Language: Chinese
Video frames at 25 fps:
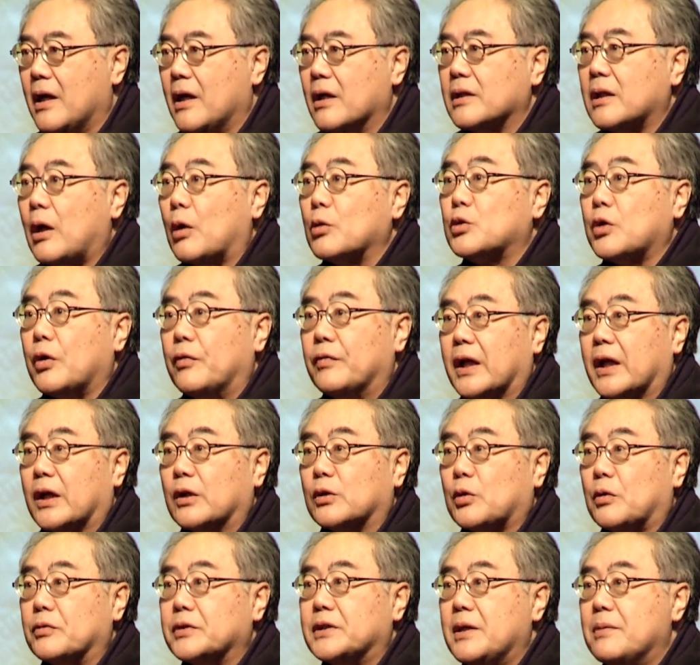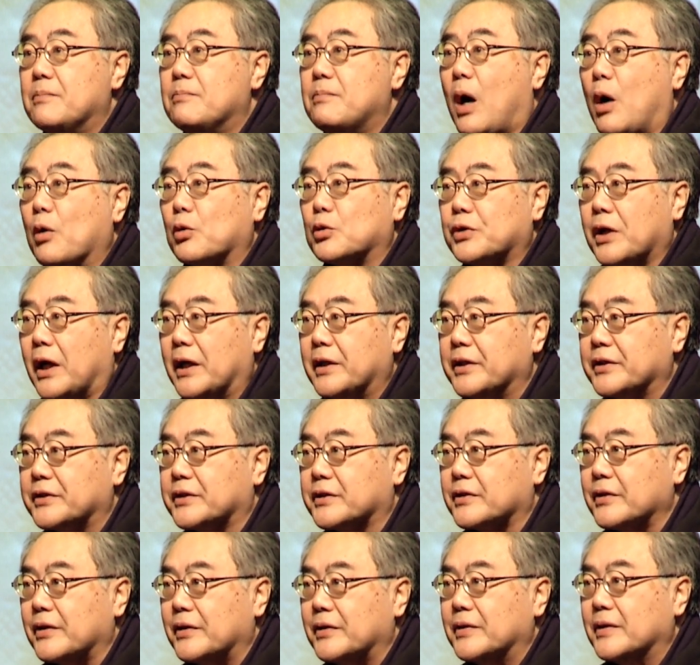到最个东西冒出来的
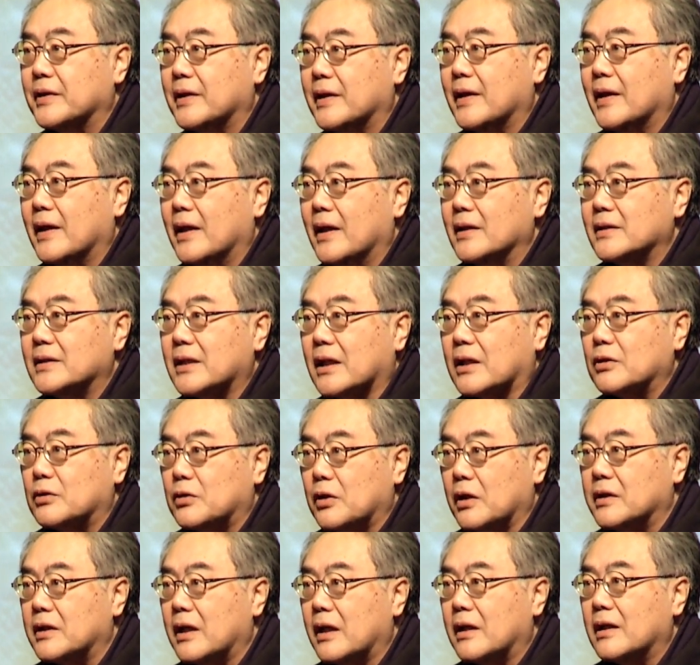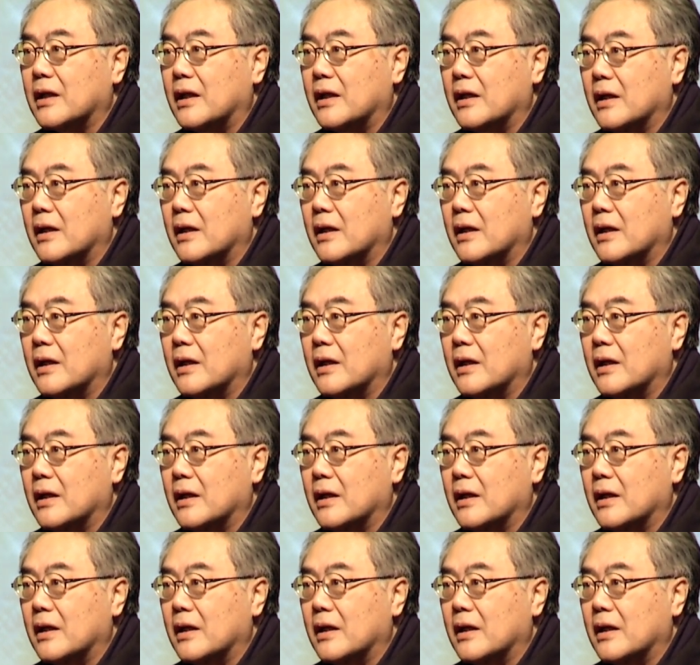时候，这个学生